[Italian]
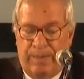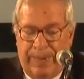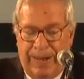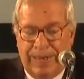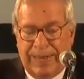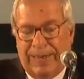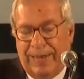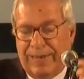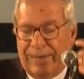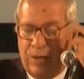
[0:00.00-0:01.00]
per la
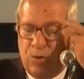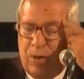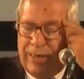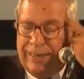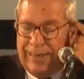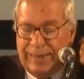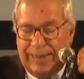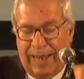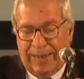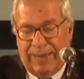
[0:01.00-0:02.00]
stesura dei
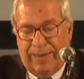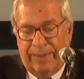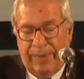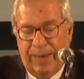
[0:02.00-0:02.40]
trattati.